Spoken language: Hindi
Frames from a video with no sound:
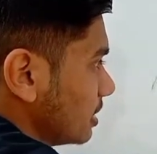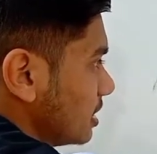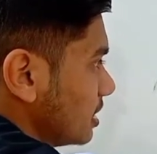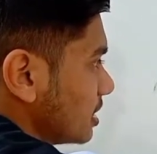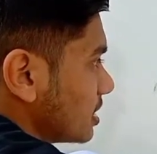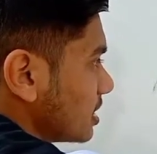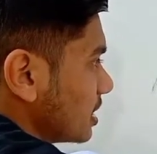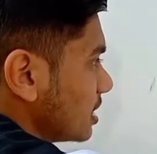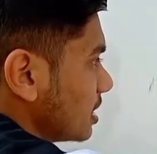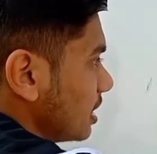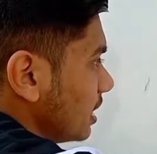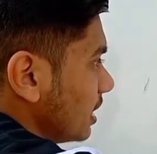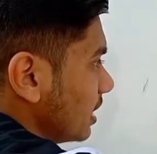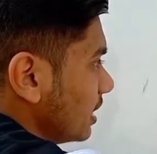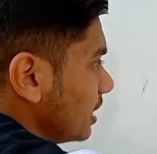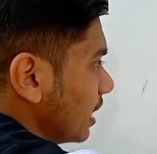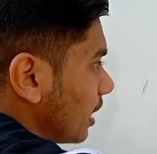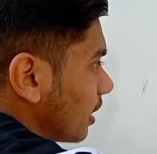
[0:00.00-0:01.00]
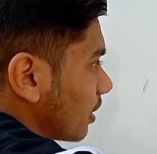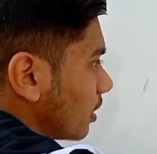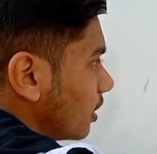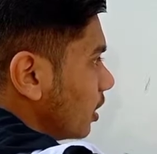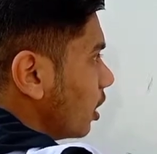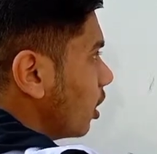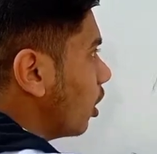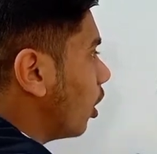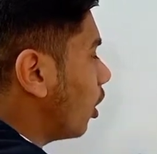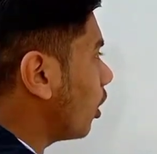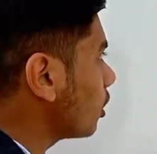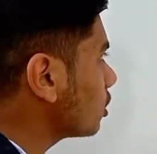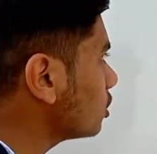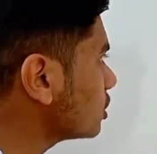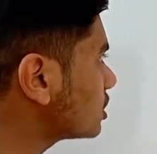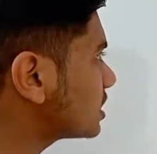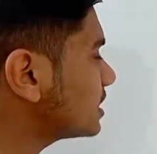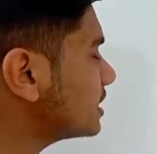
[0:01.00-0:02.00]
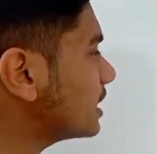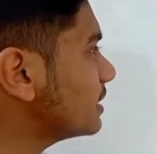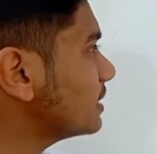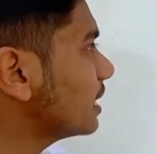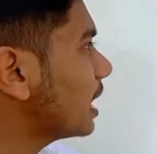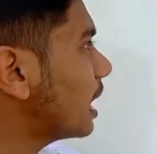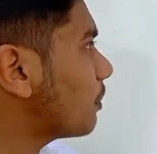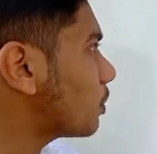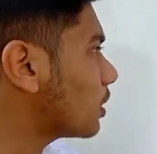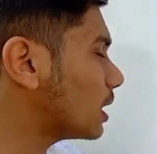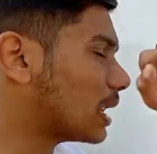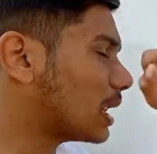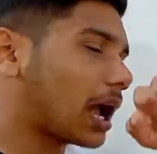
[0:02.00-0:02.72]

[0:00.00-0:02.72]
दिस इज़ लीनियर और जो स्टैंडर्ड आपके